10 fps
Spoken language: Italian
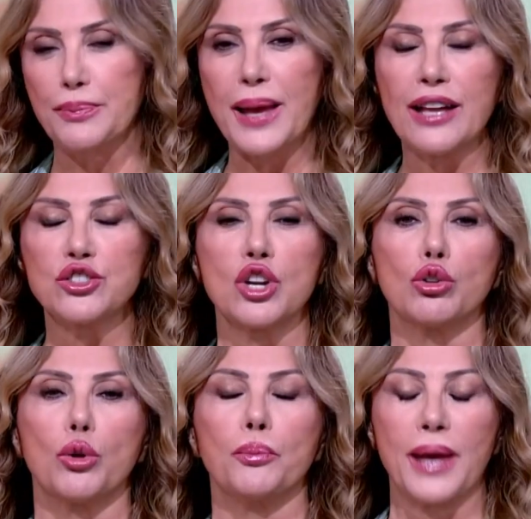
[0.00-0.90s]
Piace o
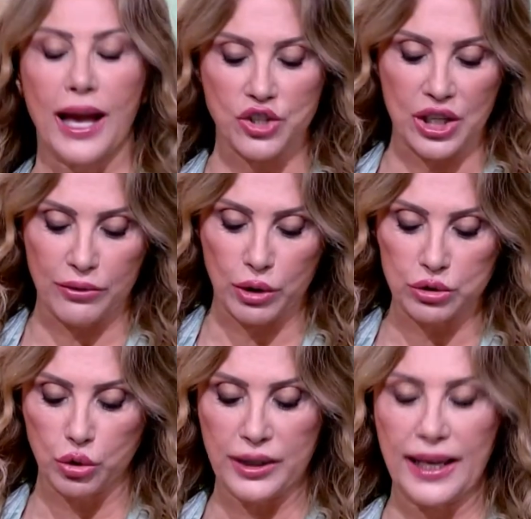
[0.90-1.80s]
non piace ai
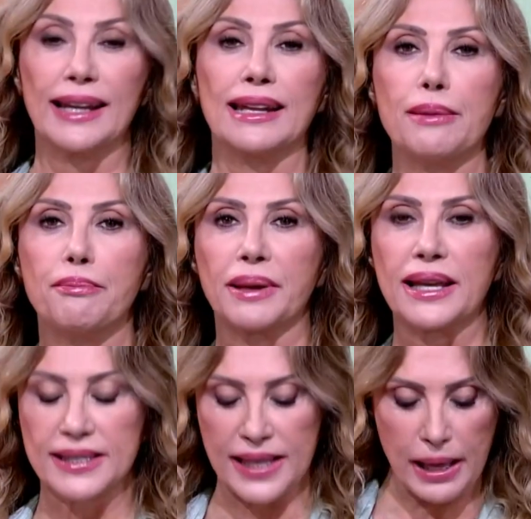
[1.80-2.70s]
lavoratori e alle
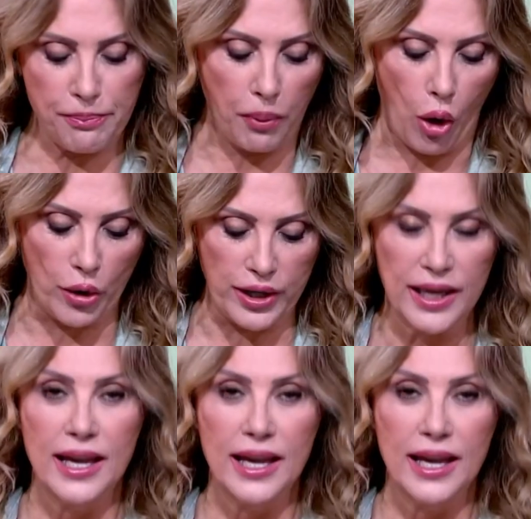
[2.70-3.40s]
imprese? E poi,